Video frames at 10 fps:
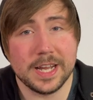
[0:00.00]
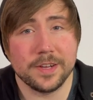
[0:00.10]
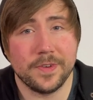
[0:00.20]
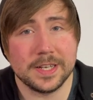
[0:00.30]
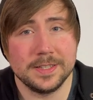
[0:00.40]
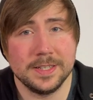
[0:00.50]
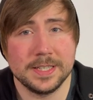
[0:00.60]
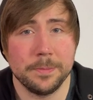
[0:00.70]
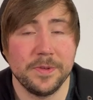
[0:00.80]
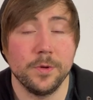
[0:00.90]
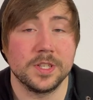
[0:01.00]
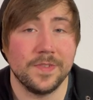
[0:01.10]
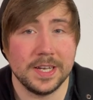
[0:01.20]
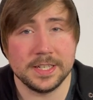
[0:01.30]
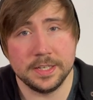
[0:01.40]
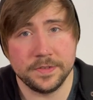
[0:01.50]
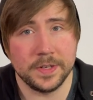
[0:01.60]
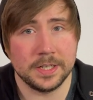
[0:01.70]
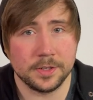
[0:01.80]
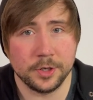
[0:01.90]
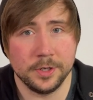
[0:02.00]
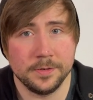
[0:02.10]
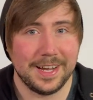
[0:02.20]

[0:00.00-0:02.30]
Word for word: gewachsen ist, damit wir uns weiterentwickeln können.